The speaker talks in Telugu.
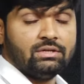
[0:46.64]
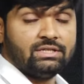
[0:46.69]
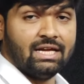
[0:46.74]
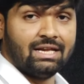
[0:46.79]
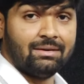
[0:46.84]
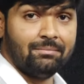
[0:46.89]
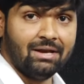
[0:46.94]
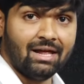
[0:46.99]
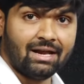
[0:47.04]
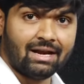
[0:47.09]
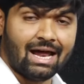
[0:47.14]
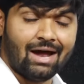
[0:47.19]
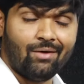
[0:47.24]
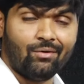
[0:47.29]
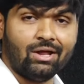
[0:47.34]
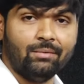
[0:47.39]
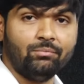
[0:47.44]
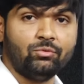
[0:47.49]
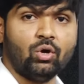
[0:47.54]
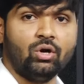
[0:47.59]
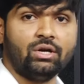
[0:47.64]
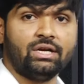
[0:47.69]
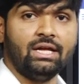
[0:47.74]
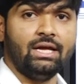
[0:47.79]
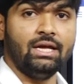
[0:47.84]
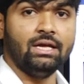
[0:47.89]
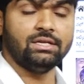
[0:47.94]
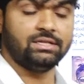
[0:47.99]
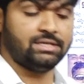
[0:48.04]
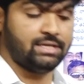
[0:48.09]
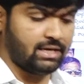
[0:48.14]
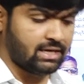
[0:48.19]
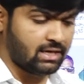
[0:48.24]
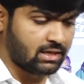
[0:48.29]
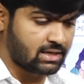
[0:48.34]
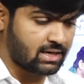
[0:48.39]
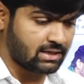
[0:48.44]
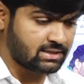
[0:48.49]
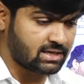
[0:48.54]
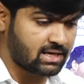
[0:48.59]
షర్మిల రావడంతో
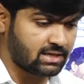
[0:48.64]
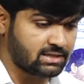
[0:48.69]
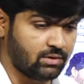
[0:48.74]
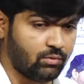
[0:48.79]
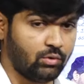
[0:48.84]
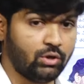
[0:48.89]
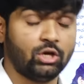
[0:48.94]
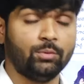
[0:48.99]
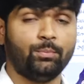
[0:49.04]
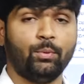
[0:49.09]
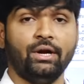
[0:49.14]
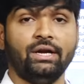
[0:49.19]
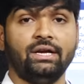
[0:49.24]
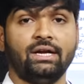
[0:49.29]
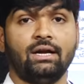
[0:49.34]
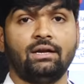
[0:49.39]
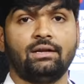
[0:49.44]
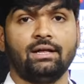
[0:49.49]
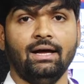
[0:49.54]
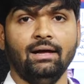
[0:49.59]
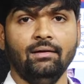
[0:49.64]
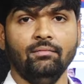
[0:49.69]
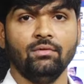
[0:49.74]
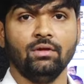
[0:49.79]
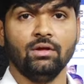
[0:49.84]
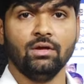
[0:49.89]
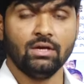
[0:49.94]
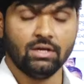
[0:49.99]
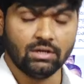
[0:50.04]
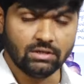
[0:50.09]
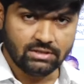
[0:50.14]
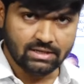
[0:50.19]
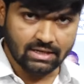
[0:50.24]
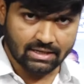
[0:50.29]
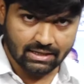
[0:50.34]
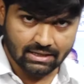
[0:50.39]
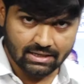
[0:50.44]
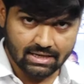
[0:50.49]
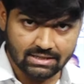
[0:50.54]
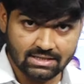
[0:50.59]
జగన్ గజగజ ఉనికిపోయిండంట
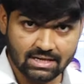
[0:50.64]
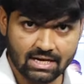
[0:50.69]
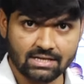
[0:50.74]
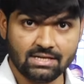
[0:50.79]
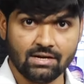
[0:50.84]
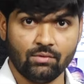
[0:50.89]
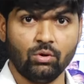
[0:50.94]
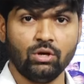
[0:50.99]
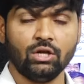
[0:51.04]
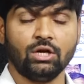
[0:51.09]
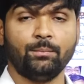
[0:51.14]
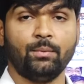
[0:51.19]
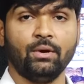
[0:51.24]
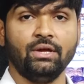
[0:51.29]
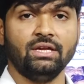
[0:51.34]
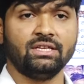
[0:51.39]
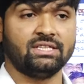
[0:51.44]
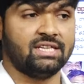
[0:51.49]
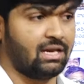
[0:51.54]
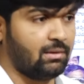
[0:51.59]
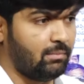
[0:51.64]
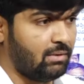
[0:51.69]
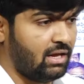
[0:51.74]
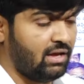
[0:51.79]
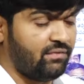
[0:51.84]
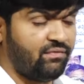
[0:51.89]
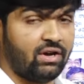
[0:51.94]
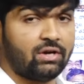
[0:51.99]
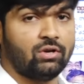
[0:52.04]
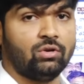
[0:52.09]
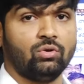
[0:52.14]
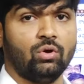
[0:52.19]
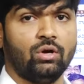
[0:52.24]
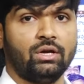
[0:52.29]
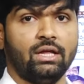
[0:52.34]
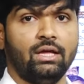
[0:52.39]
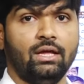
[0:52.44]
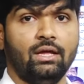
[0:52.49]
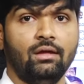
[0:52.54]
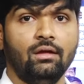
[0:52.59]
జగన్ గజగజ వణికిపోయి షర్మిల ఎఫెక్ట్
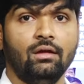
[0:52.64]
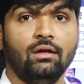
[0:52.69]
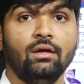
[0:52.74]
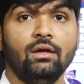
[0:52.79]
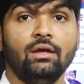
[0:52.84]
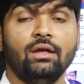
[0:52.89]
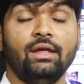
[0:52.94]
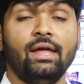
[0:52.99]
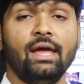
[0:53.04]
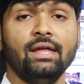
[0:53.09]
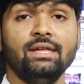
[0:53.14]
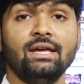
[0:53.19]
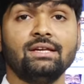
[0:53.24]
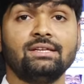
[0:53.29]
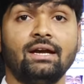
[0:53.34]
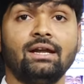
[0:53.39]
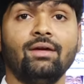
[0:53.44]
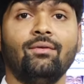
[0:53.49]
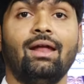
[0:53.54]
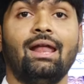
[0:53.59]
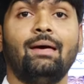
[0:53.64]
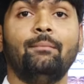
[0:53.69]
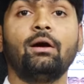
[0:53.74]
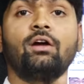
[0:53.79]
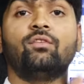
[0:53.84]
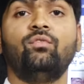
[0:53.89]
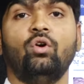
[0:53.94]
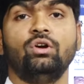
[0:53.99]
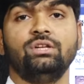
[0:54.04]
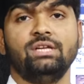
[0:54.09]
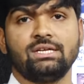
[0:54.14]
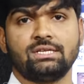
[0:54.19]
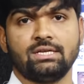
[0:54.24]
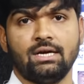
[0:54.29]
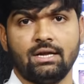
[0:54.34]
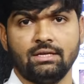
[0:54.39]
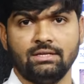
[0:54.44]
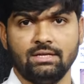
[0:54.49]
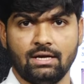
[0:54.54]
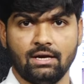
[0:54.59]
తోటి ఏం చేసినట్టే వాళ్ళ అమ్మకు ఫోన్
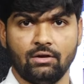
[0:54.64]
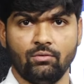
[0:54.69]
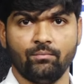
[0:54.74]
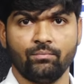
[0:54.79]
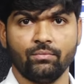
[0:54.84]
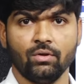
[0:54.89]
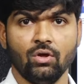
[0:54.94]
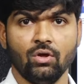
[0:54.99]
చేసినట జగన్